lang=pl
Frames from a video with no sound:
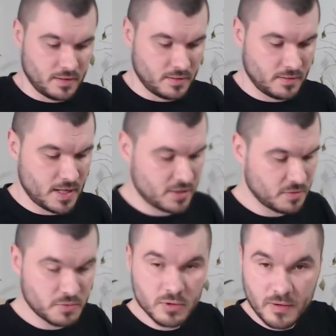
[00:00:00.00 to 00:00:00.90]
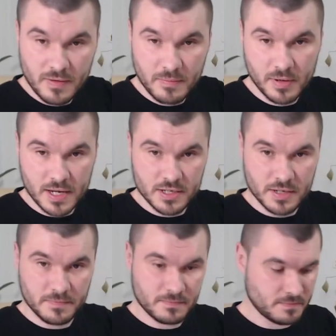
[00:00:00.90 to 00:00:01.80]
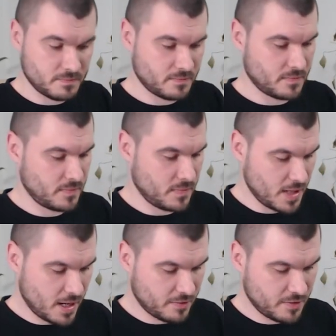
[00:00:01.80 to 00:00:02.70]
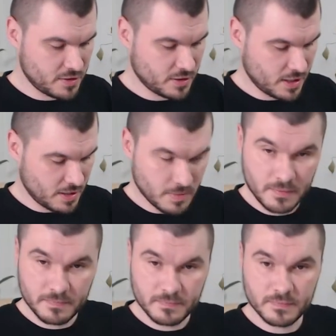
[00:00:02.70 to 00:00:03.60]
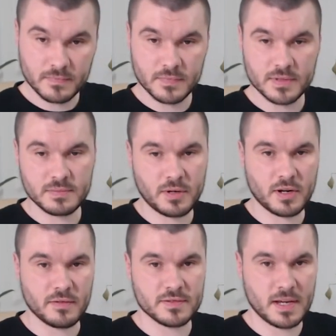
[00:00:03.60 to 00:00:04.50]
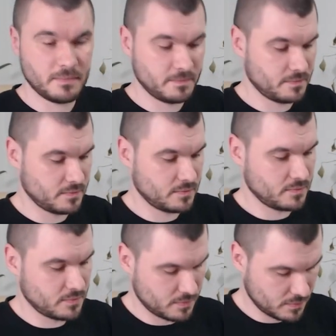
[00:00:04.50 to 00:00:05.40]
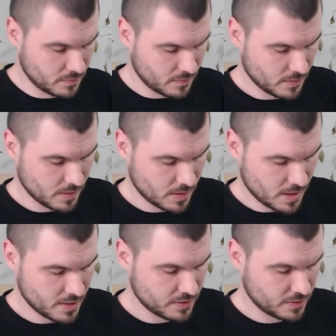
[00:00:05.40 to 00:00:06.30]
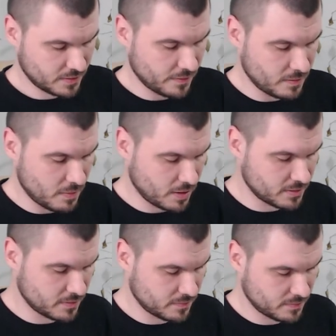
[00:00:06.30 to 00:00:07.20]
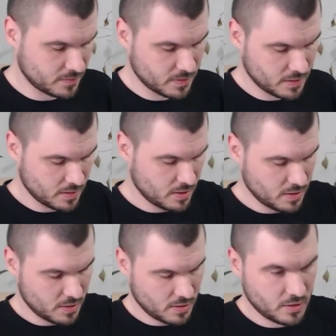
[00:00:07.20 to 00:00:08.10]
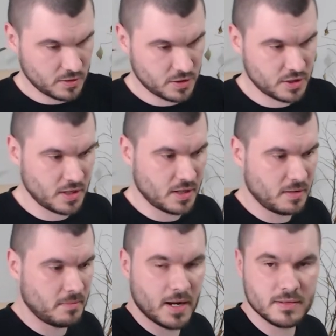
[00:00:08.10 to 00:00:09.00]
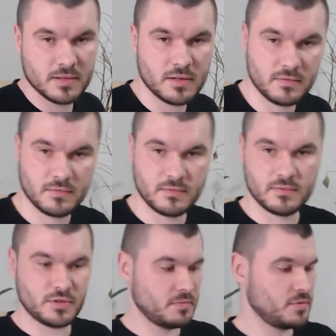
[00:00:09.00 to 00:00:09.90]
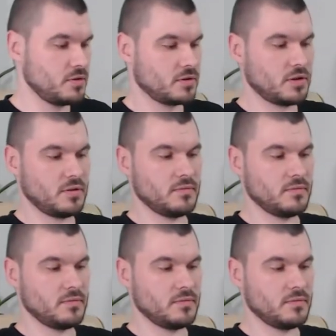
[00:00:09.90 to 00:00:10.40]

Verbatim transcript: Teraz szybciutko Wam pokażę, jak wyciągniemy z pokrowca nasz softbox. On się nam bardzo szybciutko